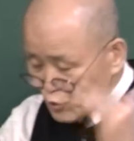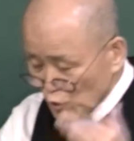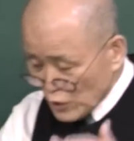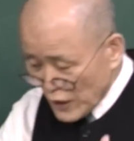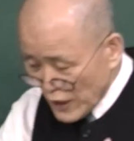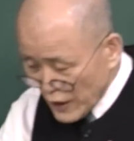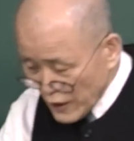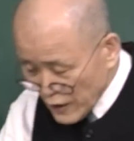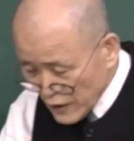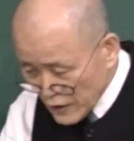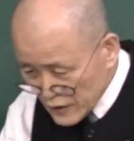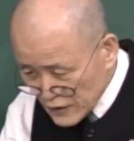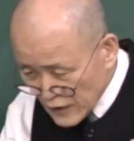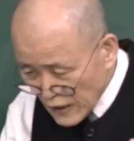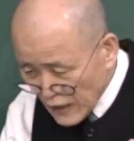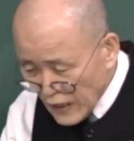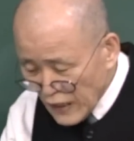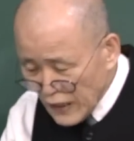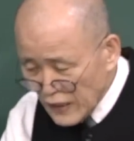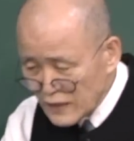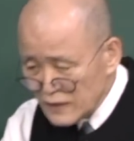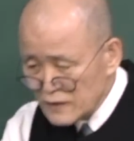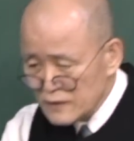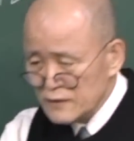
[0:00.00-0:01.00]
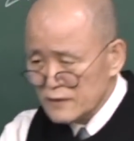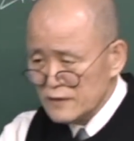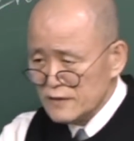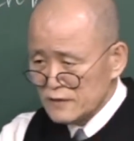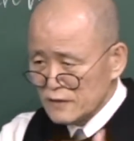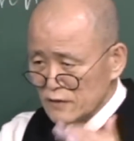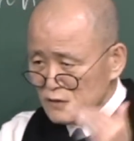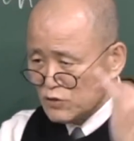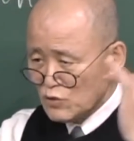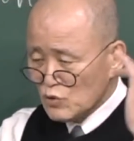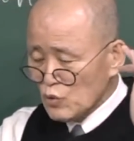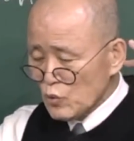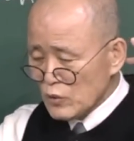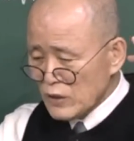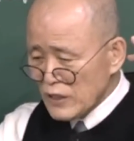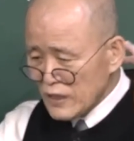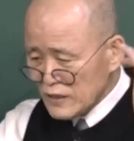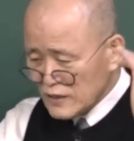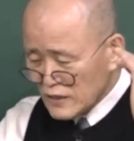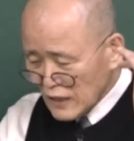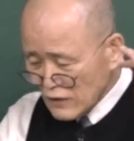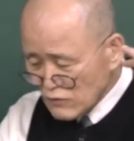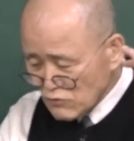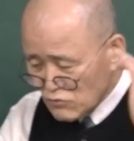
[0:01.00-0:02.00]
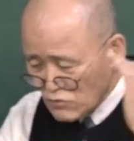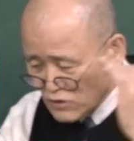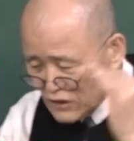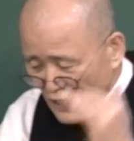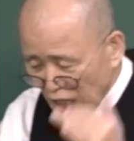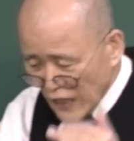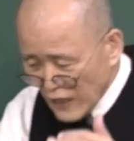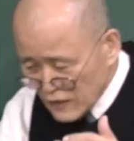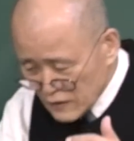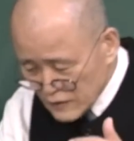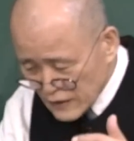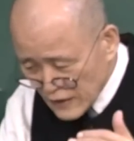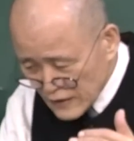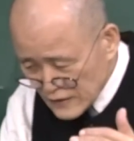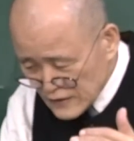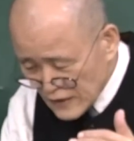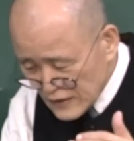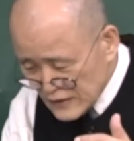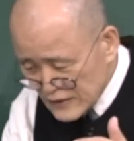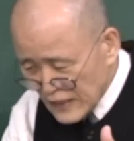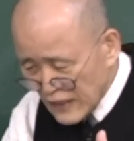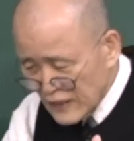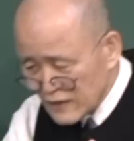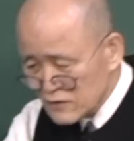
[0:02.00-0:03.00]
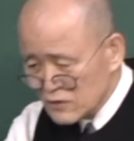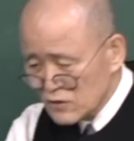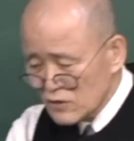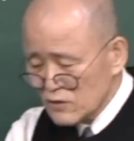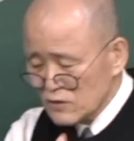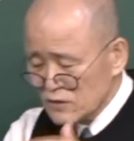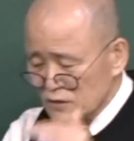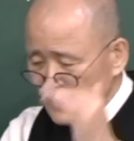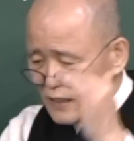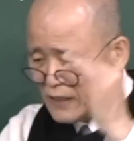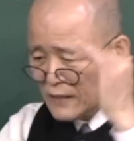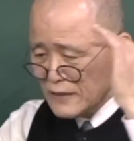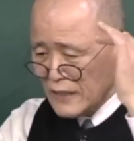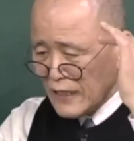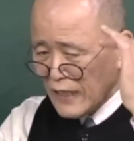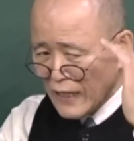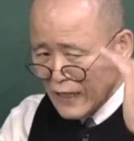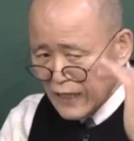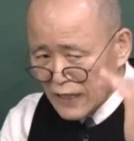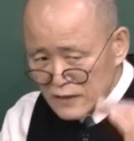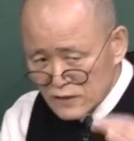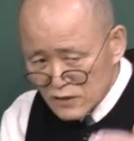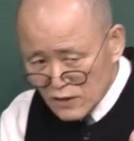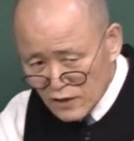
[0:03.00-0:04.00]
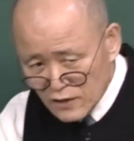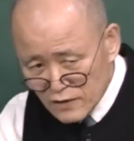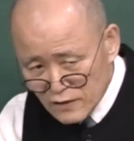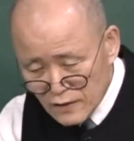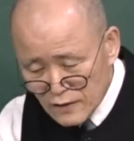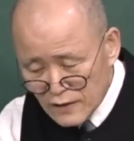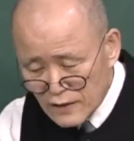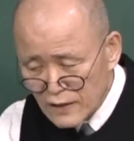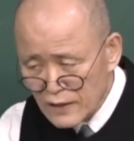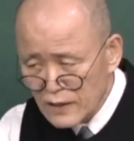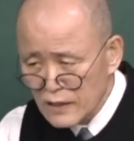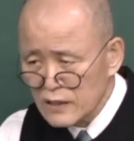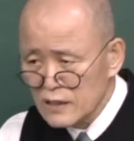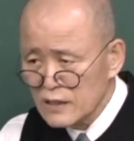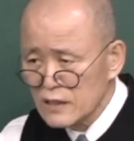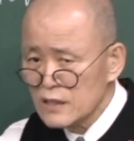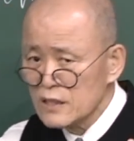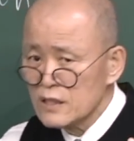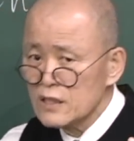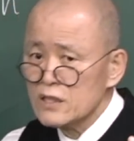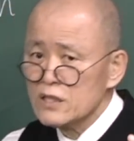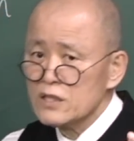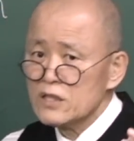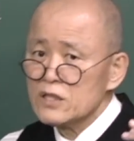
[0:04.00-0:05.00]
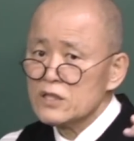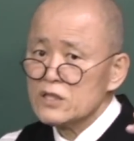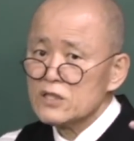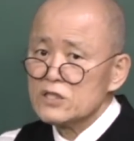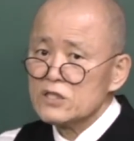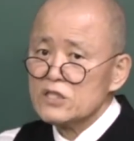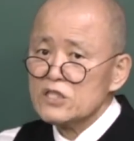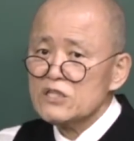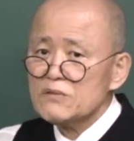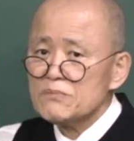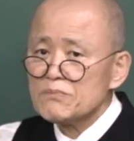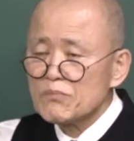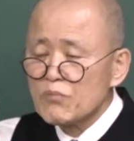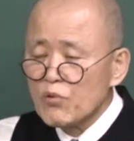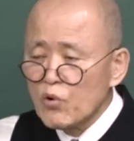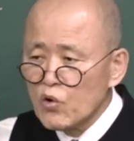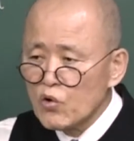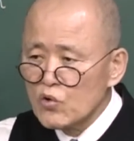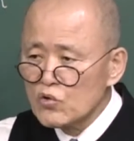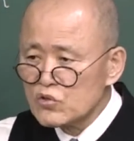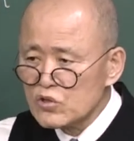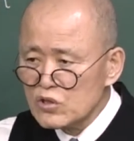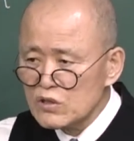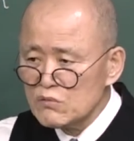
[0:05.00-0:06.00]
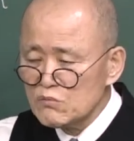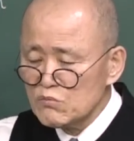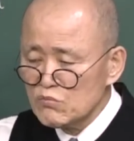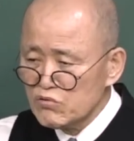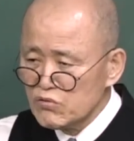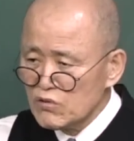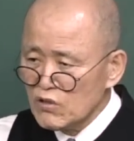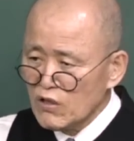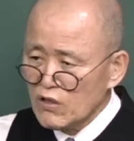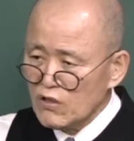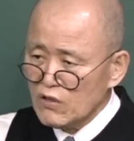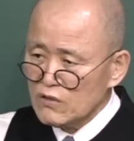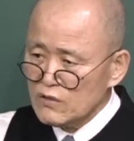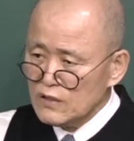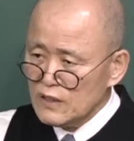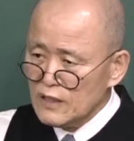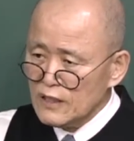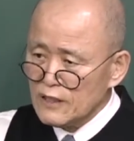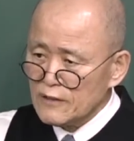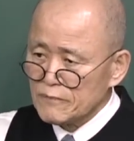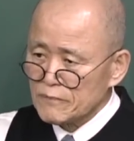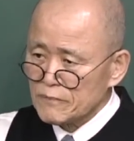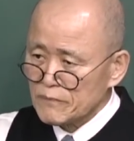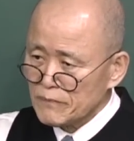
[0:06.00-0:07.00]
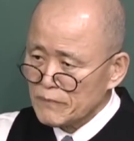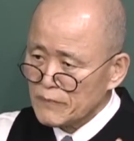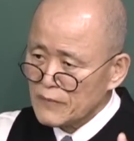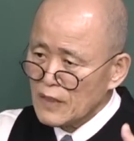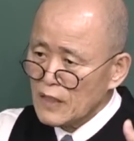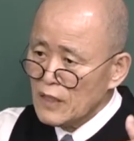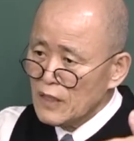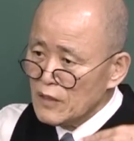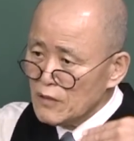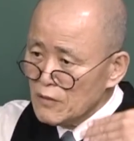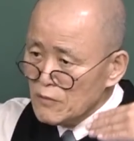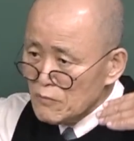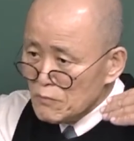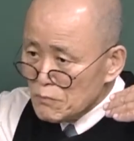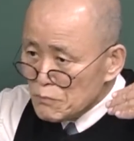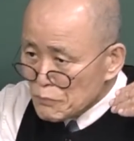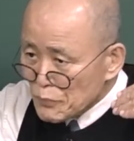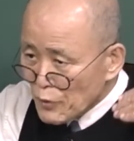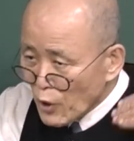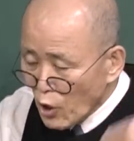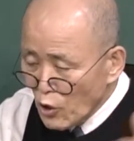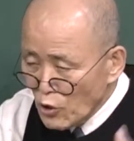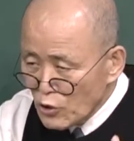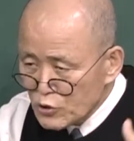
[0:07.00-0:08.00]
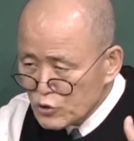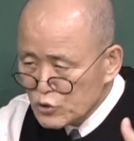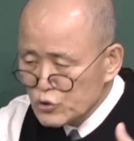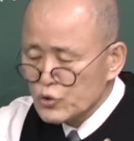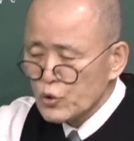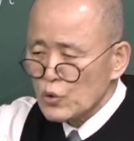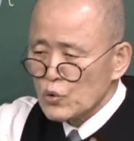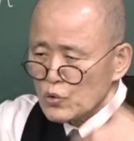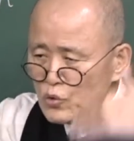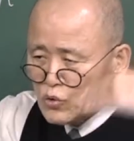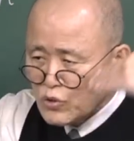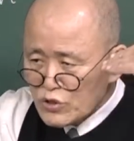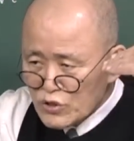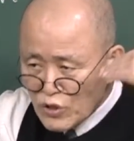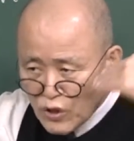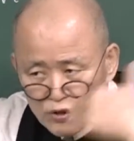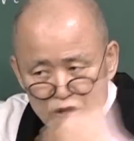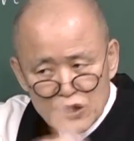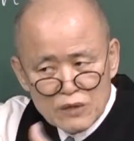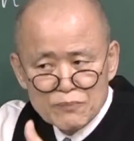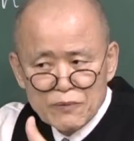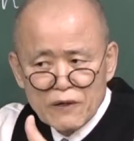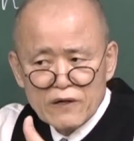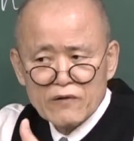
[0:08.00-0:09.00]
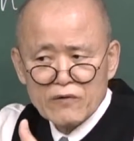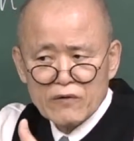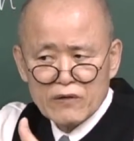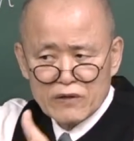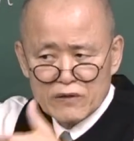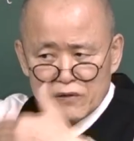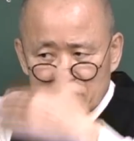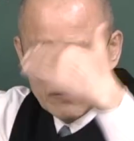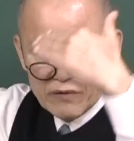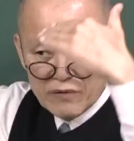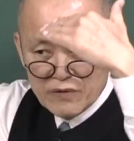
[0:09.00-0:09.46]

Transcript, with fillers: 계사 또 계사조 상 계사 상전 계사 하전 이 모든 문헌이 별도로 성립한 거예요.